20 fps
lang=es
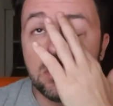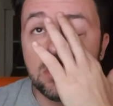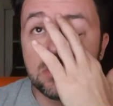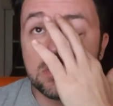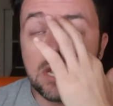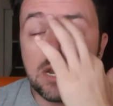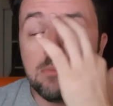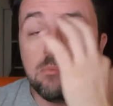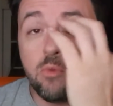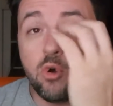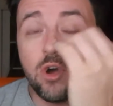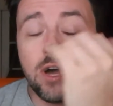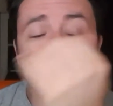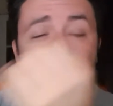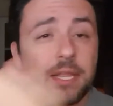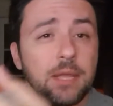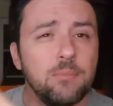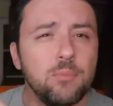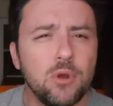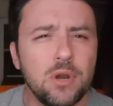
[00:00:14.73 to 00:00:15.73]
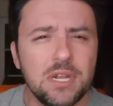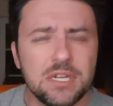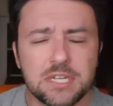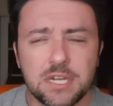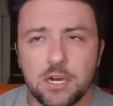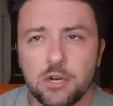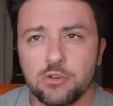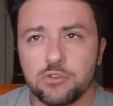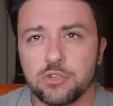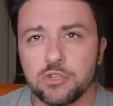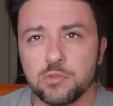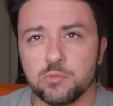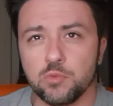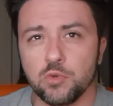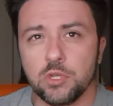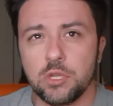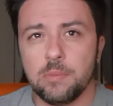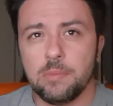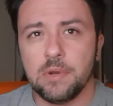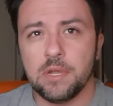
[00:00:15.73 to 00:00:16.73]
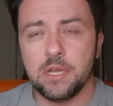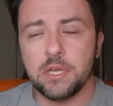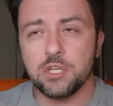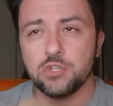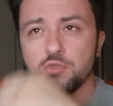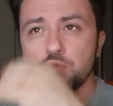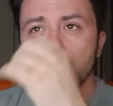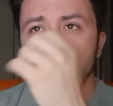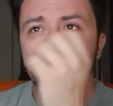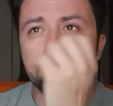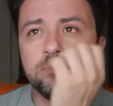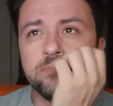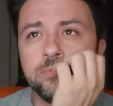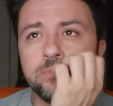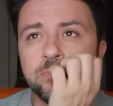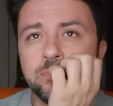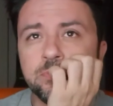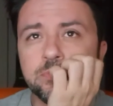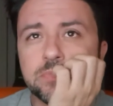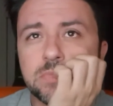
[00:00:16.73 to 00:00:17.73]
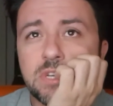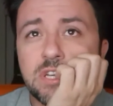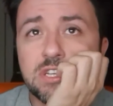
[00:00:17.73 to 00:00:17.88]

O sea, el Mojate por la esclerosis múltiple. Es un.